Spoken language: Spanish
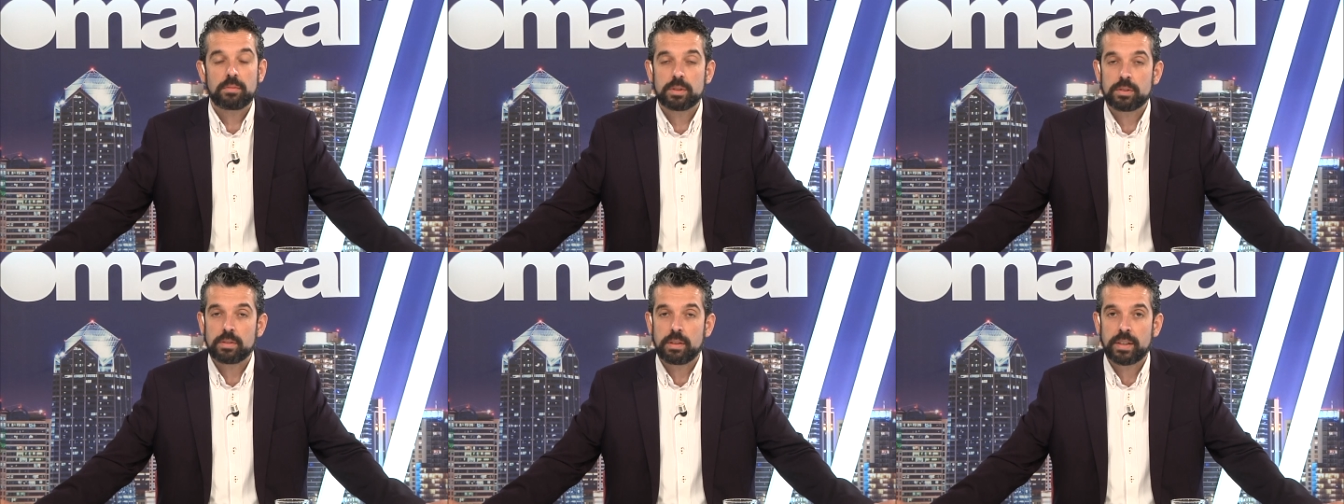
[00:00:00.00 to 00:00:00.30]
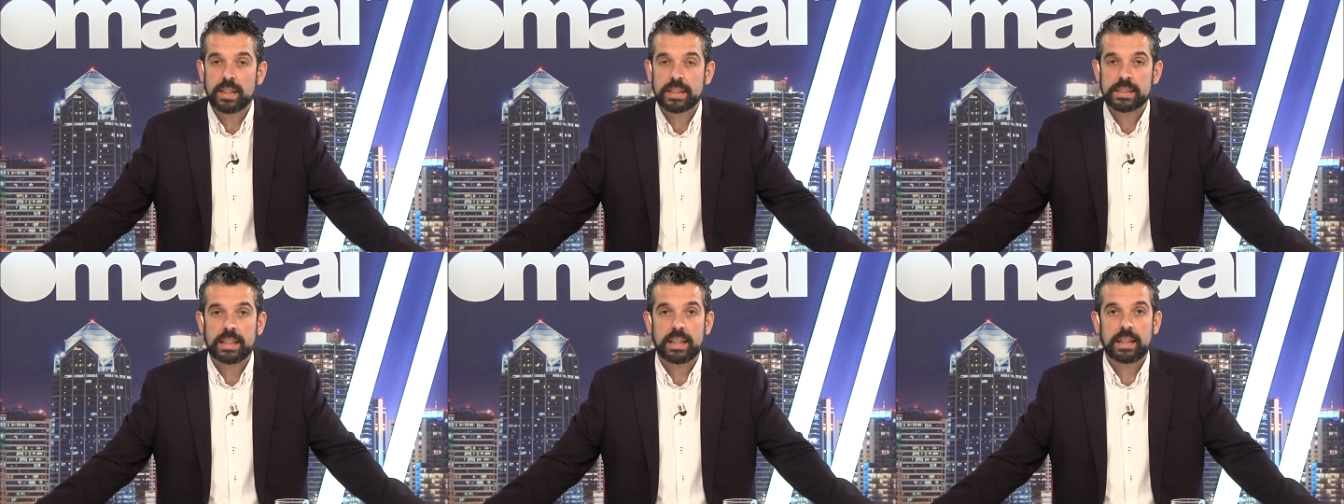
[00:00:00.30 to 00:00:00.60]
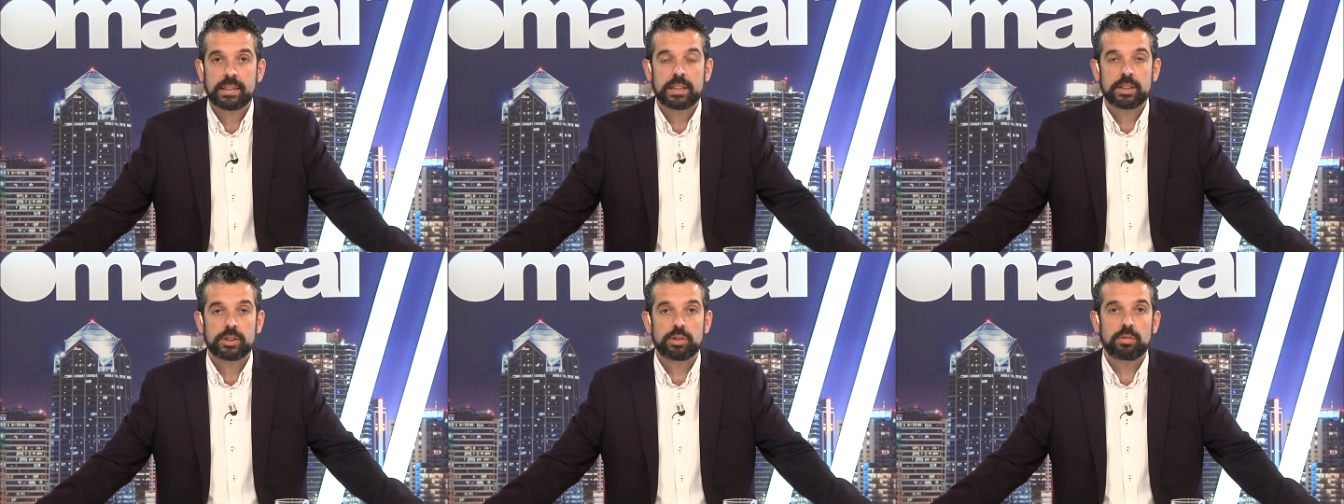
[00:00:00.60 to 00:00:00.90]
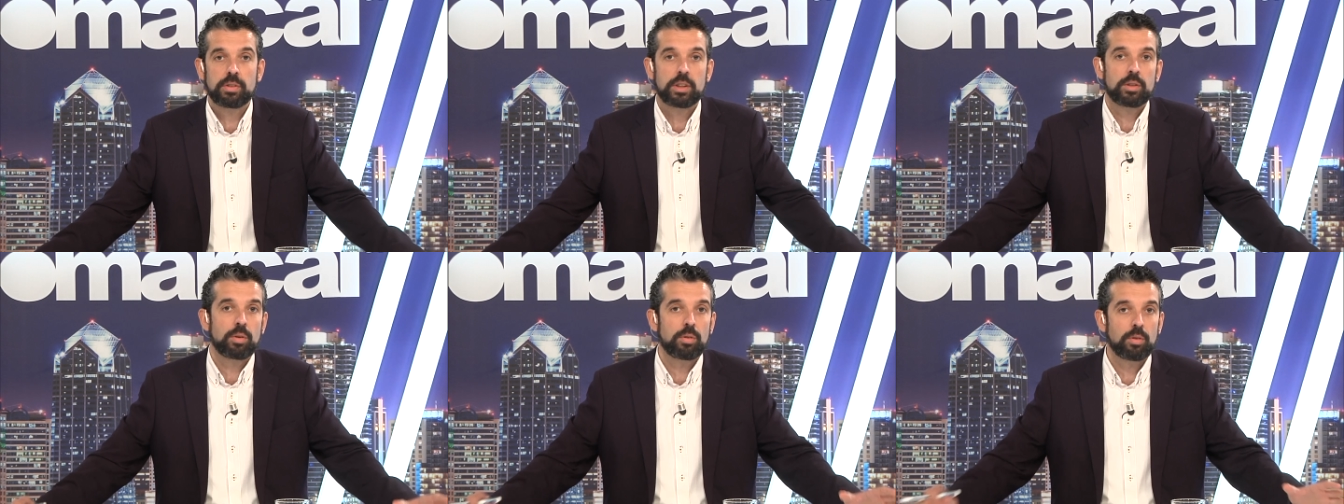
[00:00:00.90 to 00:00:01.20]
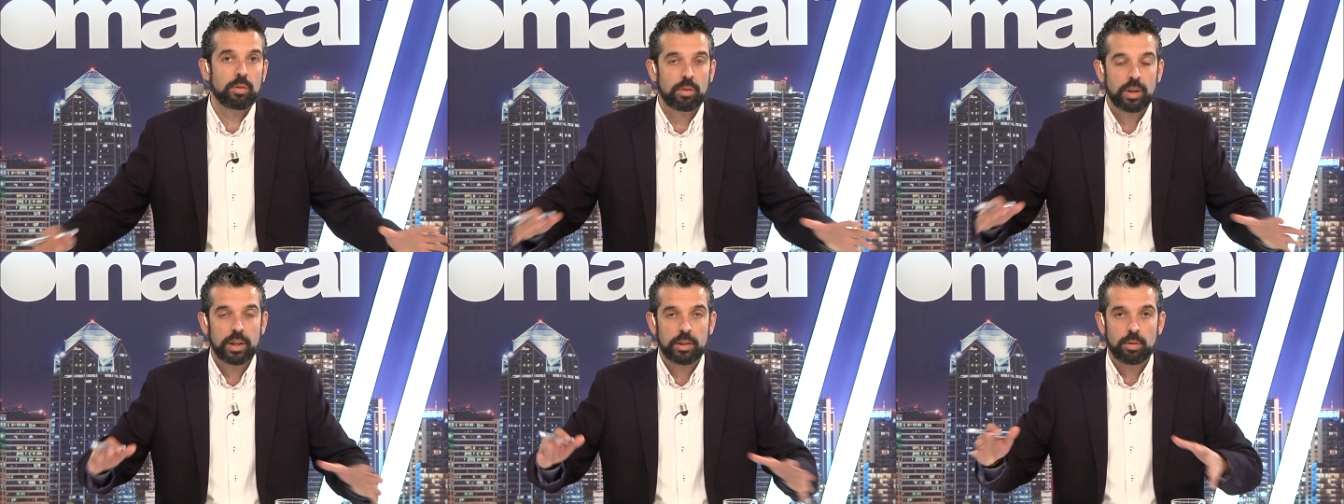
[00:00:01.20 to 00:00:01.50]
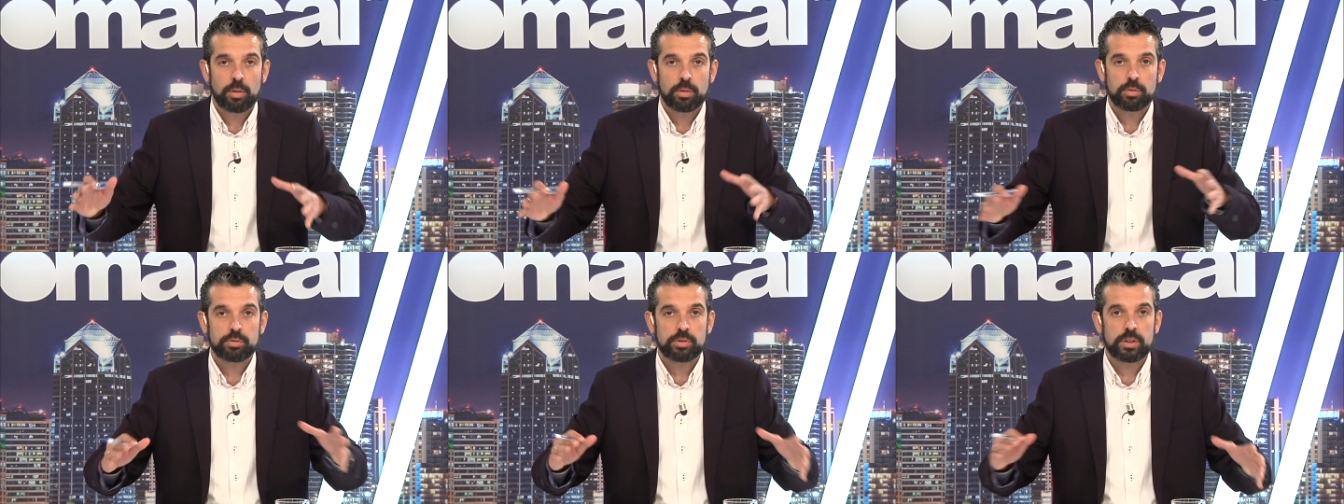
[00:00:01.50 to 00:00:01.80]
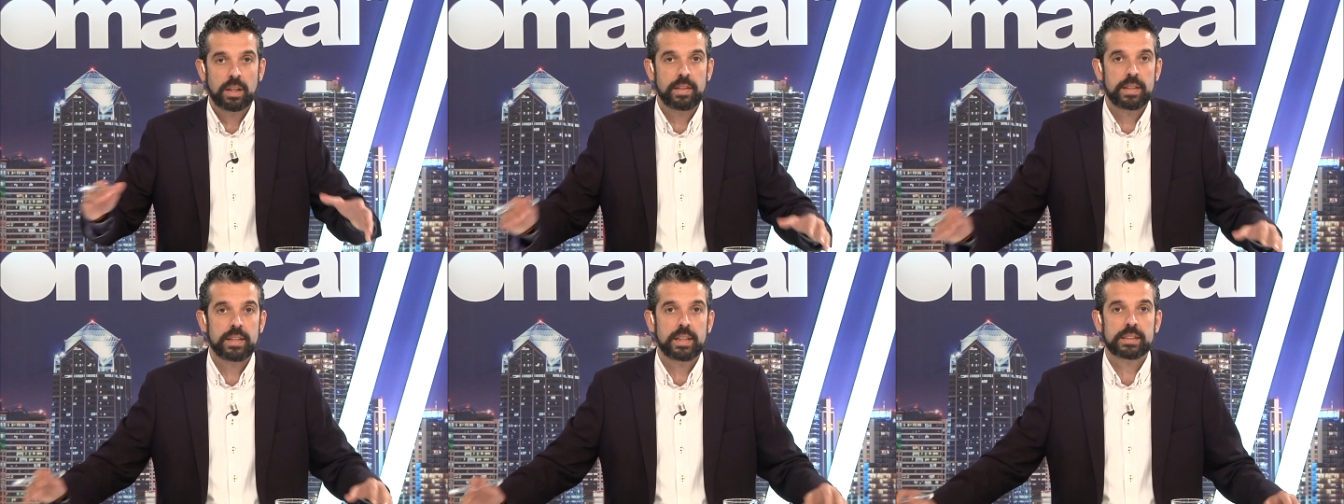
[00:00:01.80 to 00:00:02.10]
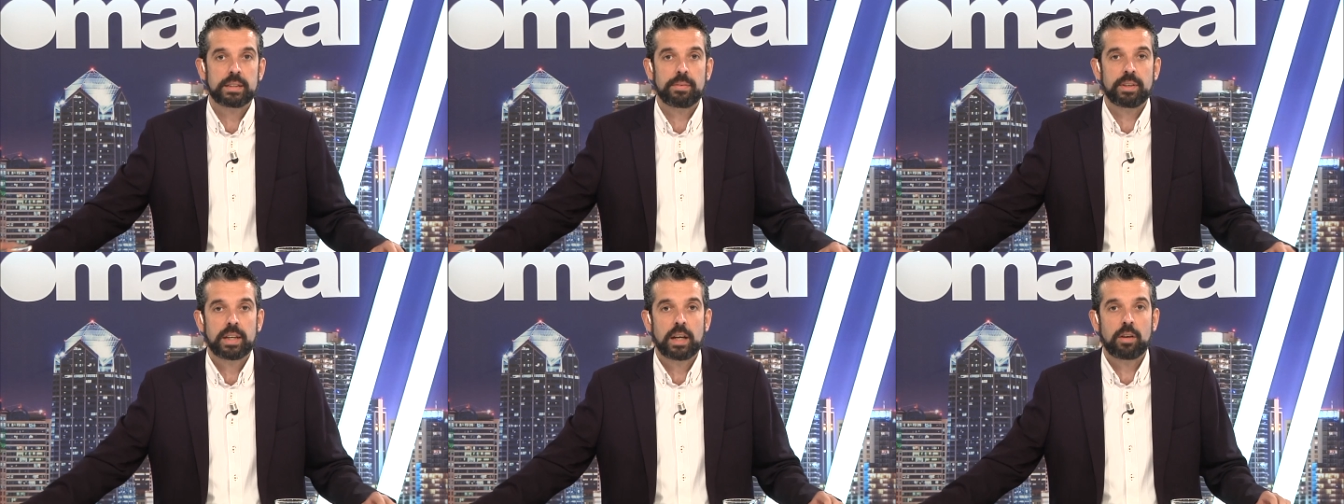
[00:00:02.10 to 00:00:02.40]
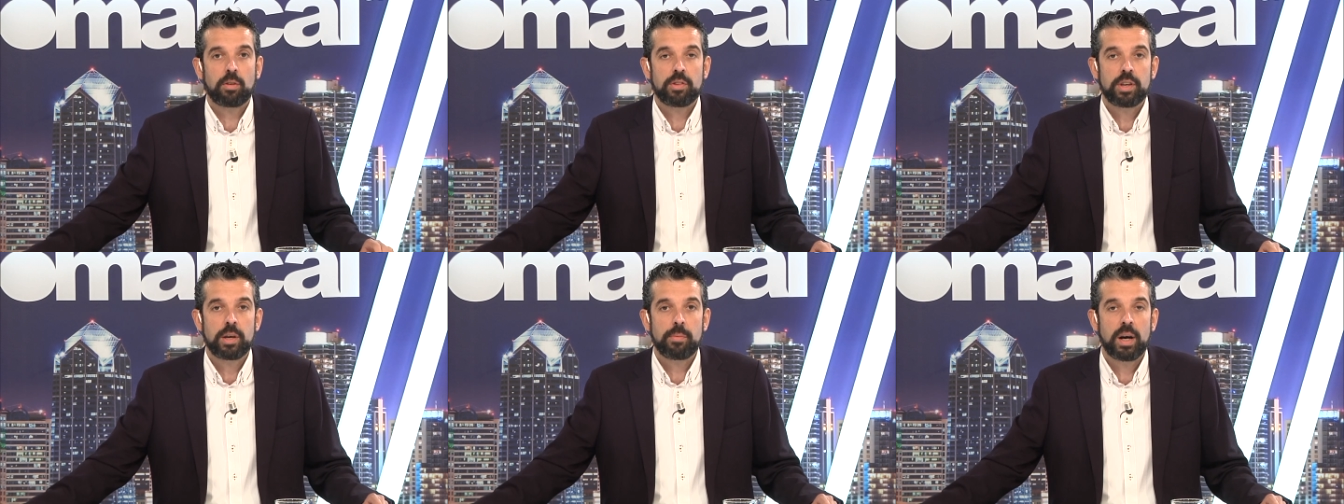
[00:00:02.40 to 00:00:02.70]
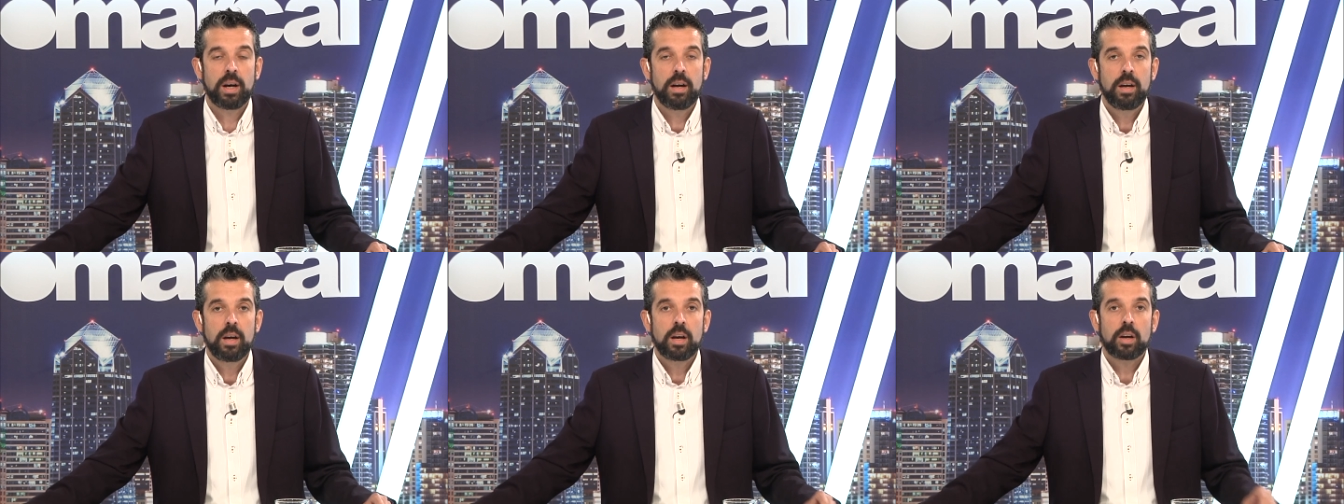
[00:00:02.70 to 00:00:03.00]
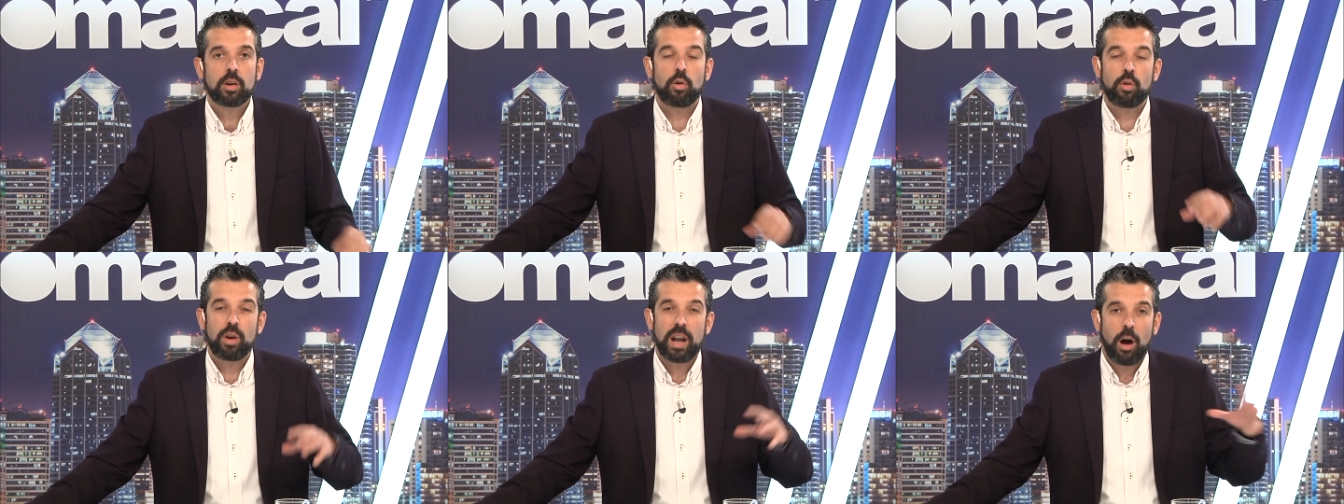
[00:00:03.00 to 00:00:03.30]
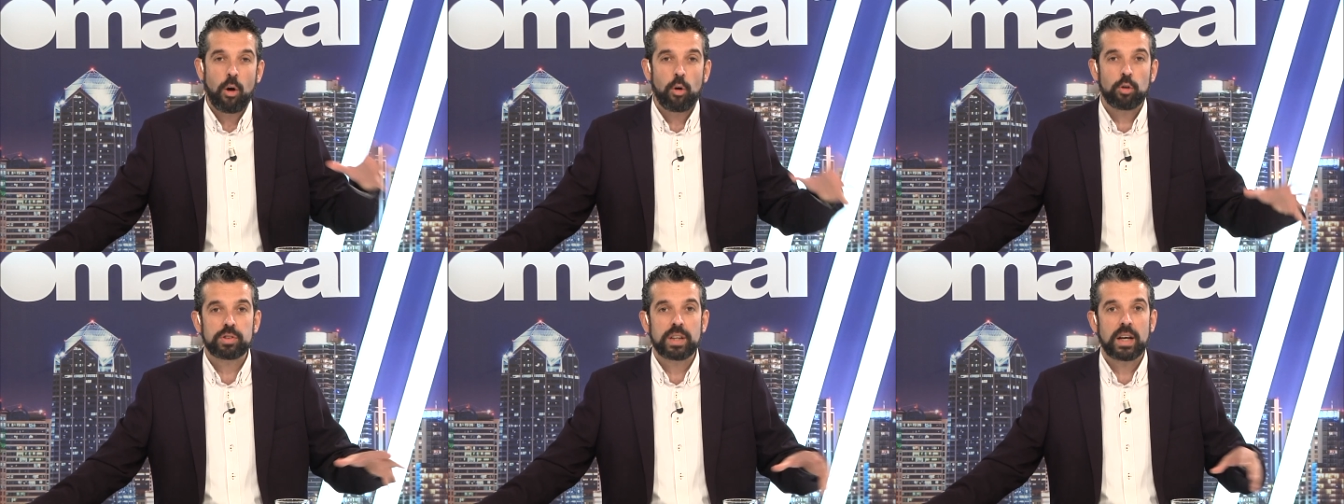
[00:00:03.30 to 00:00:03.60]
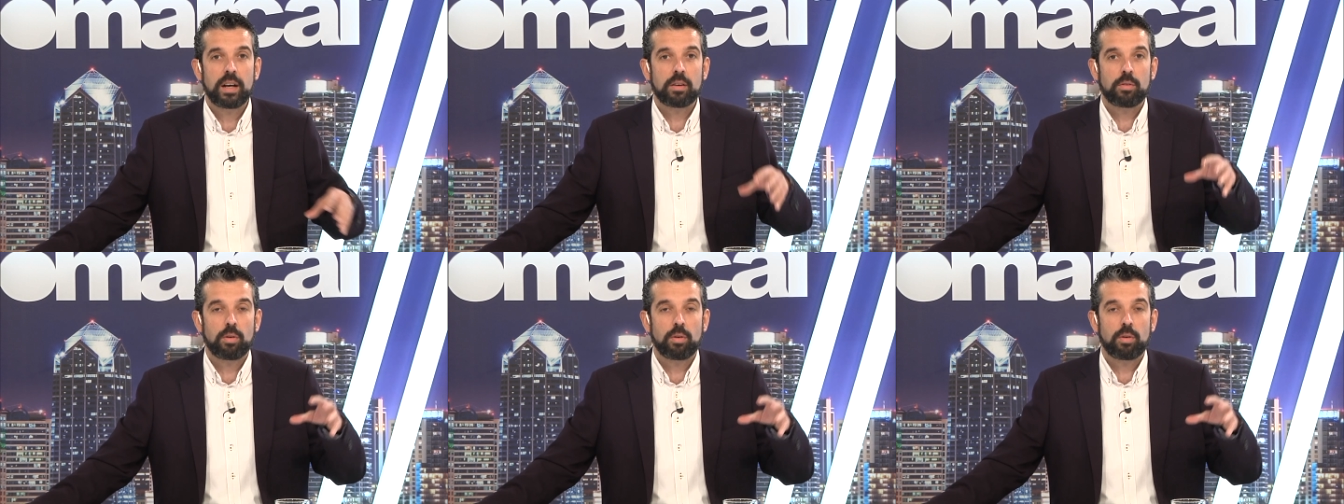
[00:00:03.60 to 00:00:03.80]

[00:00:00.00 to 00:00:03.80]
bueno, la verdad es que la tensión y todo lo que todos ustedes ya saben que conlleva con la OTAN,